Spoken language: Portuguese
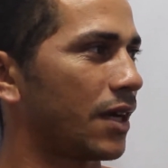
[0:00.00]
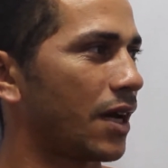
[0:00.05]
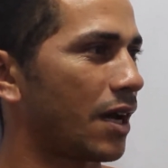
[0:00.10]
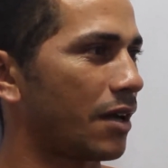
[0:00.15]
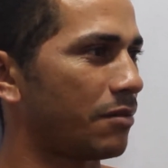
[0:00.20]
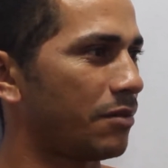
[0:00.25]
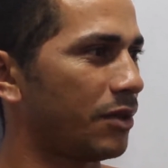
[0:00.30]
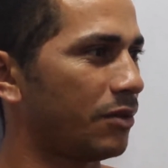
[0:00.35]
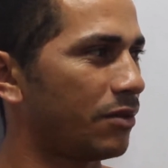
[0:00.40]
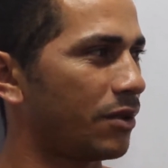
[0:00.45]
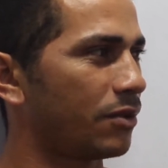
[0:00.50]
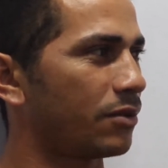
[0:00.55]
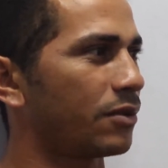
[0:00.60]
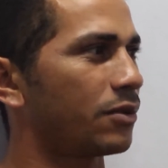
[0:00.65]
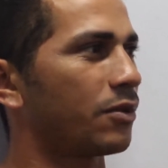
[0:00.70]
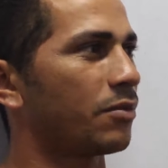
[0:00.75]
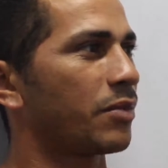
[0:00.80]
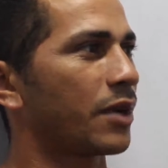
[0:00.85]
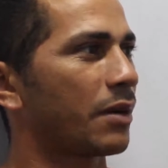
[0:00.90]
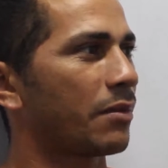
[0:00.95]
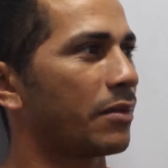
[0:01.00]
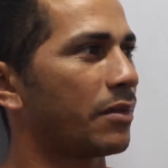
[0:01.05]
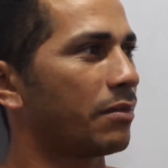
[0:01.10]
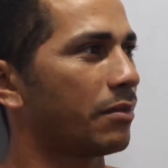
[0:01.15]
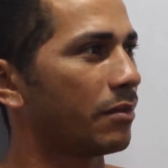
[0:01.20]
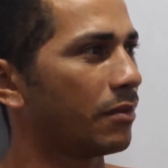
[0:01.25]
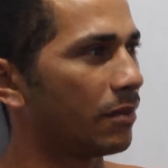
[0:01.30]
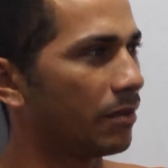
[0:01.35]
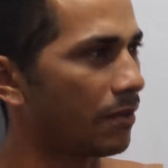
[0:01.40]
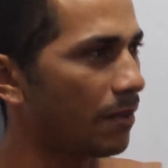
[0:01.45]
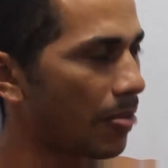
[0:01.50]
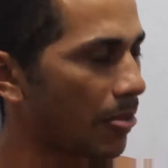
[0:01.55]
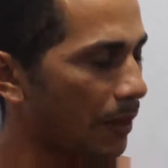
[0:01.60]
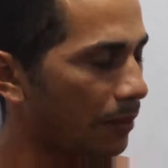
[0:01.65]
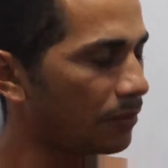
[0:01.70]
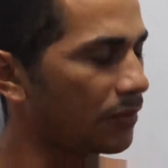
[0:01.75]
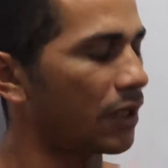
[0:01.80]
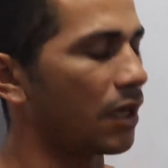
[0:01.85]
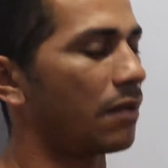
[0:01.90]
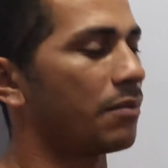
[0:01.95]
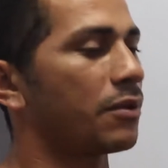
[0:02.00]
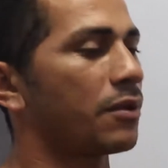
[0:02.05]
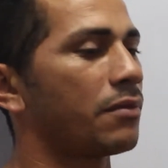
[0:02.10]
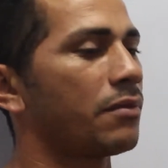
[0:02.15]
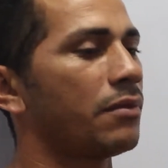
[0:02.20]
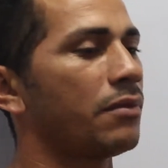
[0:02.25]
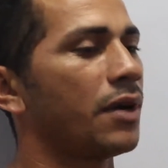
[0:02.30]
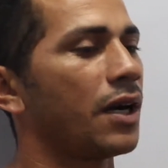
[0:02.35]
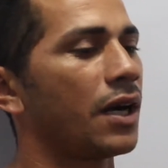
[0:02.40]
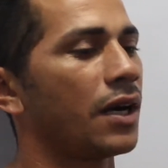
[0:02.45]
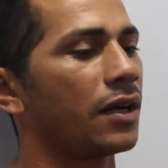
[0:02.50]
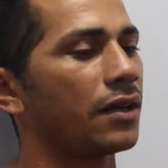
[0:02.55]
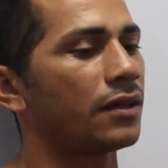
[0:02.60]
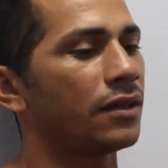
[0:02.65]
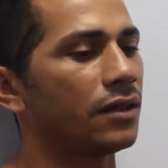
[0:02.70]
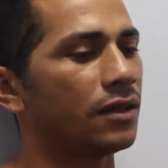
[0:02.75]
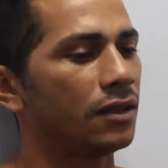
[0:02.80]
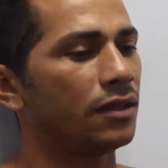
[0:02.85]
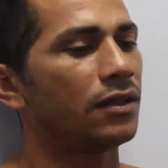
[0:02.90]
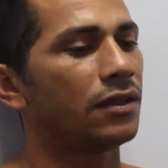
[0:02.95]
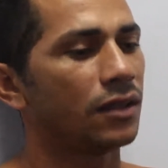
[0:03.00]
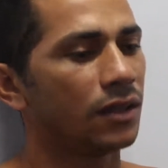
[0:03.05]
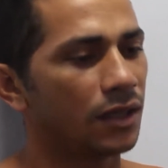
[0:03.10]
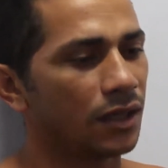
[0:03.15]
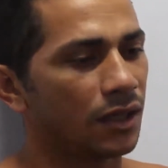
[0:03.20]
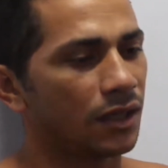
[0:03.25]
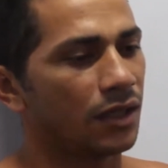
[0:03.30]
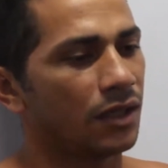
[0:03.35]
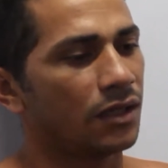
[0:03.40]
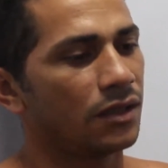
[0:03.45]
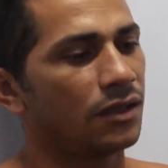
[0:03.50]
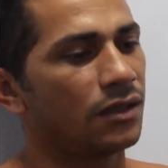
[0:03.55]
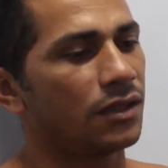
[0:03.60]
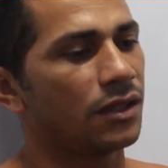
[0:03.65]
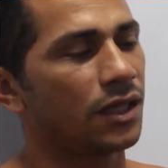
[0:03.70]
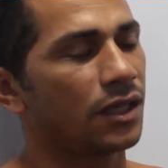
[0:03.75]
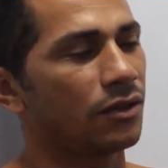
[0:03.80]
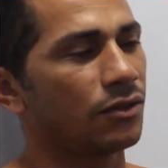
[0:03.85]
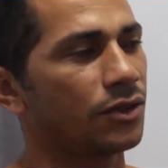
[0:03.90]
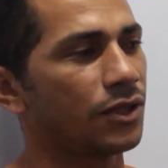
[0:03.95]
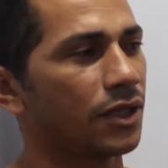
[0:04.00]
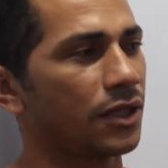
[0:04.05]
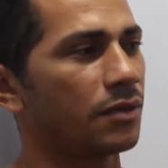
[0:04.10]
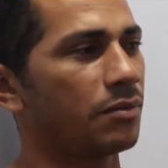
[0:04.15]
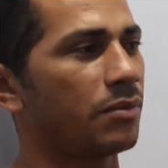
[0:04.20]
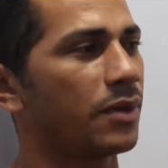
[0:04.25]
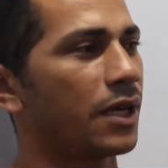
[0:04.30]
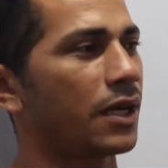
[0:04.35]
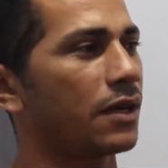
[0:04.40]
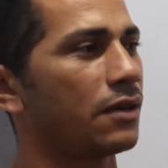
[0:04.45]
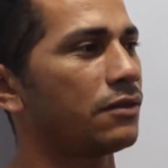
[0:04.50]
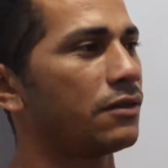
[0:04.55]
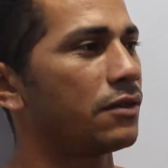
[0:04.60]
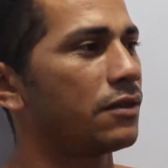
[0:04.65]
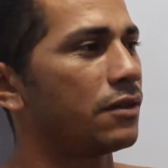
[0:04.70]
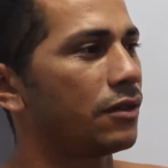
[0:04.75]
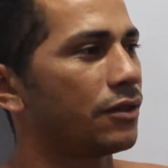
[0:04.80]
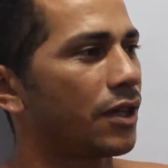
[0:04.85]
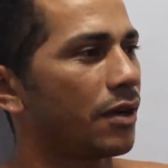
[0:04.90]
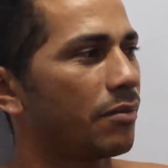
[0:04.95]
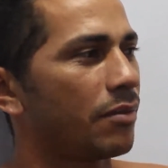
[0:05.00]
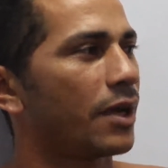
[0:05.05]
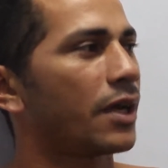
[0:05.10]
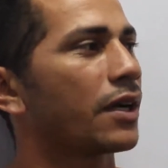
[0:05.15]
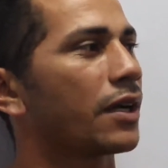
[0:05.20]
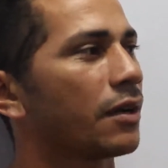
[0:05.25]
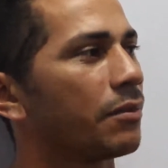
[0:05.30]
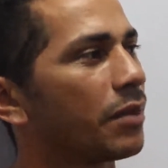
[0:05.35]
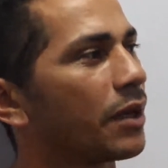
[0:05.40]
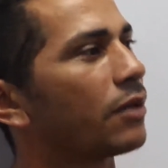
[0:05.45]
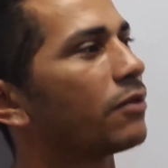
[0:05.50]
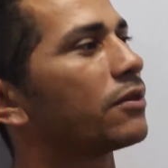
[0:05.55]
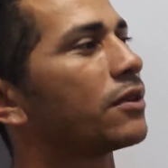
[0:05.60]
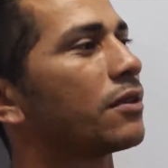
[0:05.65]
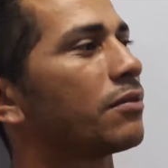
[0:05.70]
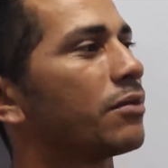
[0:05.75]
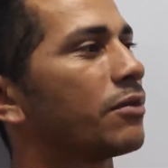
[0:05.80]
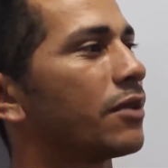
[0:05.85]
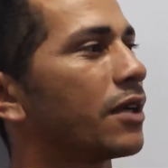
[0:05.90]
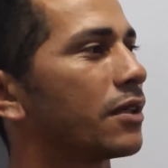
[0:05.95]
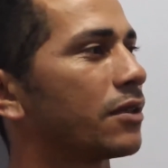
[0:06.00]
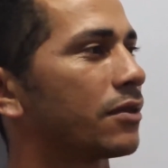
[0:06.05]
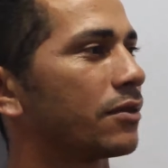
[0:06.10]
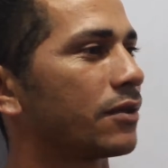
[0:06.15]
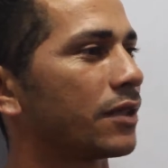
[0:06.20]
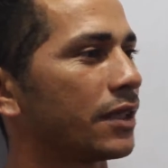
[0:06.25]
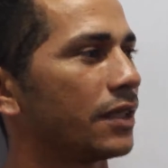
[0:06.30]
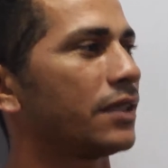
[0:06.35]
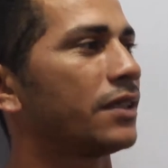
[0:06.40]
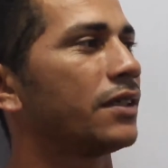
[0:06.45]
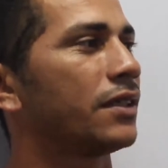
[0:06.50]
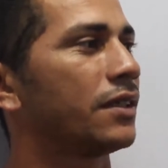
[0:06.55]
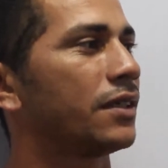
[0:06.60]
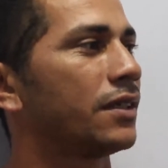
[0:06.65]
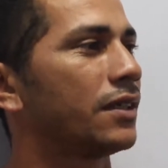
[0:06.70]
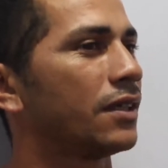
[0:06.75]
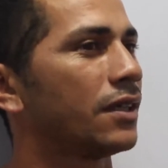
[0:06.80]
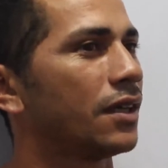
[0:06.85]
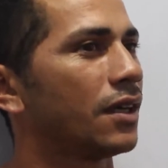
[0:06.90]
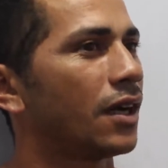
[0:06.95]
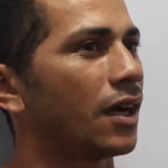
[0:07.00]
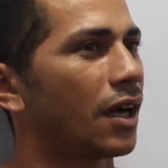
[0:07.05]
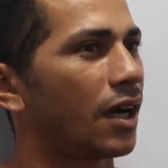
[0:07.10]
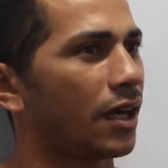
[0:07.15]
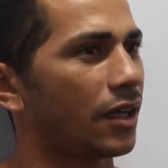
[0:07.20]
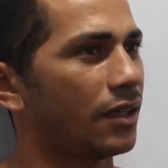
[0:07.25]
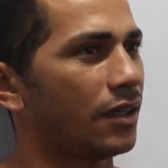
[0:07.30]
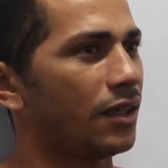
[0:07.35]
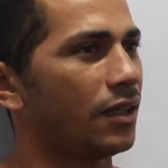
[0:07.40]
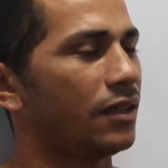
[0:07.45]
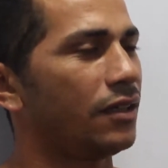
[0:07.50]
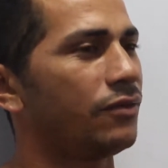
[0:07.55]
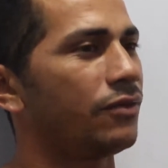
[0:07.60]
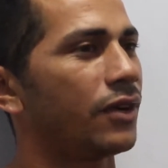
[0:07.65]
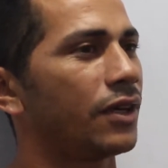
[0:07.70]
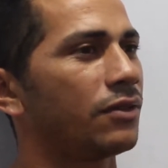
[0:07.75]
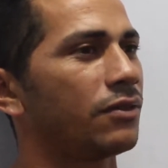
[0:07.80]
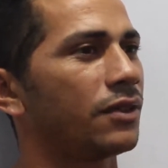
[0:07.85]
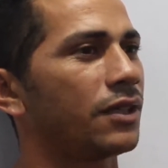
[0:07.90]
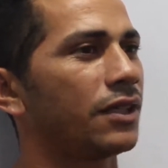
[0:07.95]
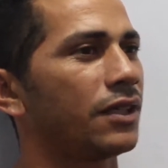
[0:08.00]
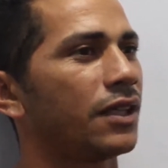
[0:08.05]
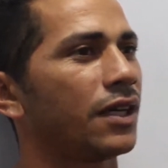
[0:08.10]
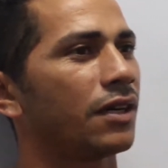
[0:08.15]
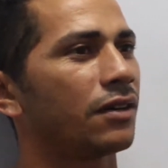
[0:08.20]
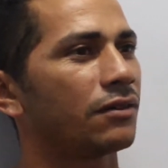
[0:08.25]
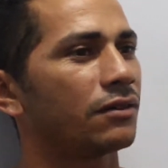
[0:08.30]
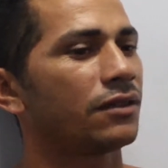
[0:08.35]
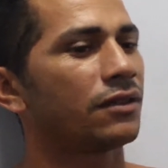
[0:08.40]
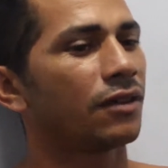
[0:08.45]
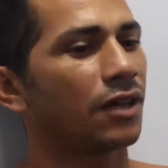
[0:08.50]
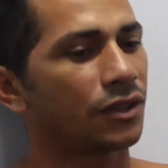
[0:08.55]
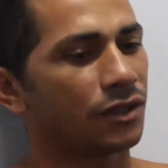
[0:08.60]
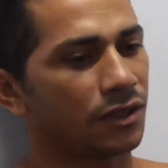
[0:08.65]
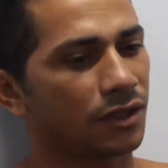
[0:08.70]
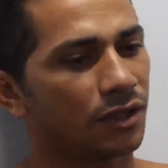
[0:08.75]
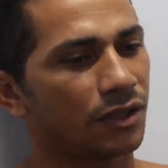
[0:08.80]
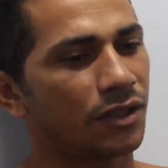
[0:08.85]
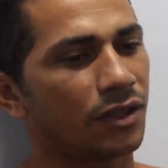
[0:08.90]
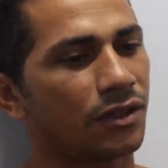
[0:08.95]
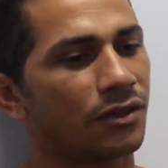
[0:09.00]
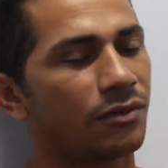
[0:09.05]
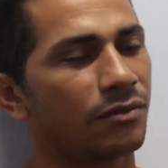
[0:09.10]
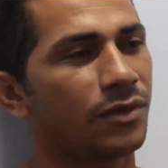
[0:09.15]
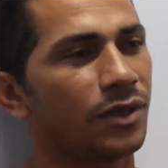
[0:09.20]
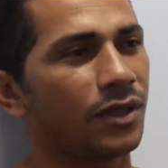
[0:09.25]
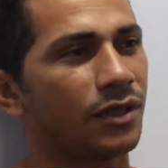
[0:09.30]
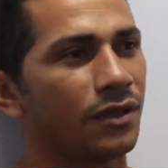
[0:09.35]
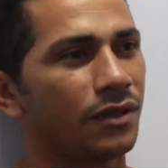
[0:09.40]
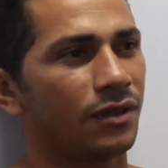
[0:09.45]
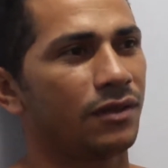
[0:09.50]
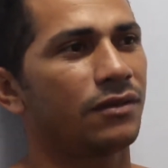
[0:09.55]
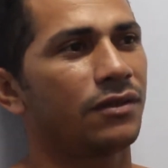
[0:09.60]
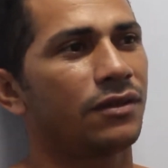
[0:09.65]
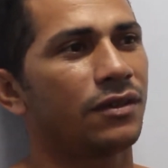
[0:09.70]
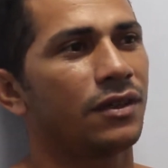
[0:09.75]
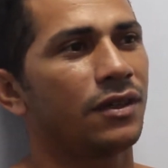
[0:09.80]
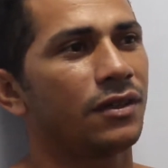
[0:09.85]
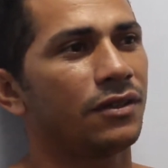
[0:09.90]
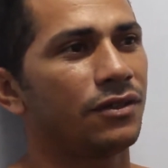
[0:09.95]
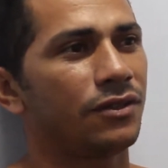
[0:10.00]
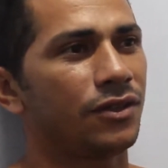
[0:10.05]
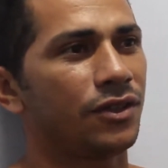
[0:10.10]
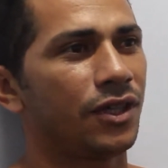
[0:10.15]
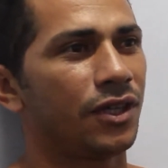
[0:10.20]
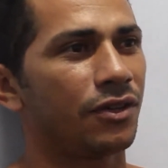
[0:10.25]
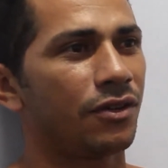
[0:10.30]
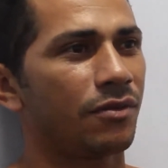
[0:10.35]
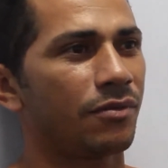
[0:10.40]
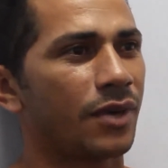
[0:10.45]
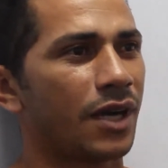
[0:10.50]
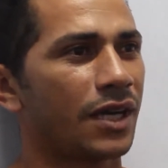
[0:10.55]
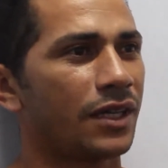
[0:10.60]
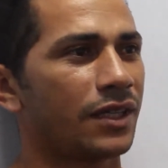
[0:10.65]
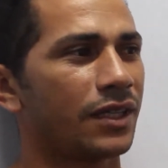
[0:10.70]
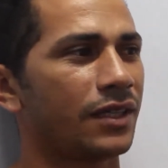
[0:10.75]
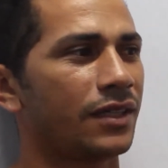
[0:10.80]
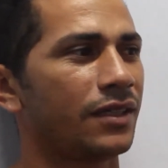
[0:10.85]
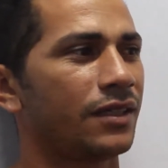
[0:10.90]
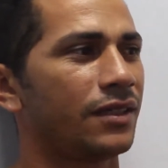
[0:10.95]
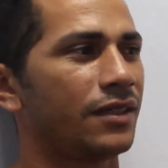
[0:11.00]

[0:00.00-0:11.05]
Aí me voltou pra, lá pro bar e disse que eu tinha que pagar. Senão eu já paguei, tem muita divulgação aí. Aí ele falou que não, ele achou que eu me dinheiro vale.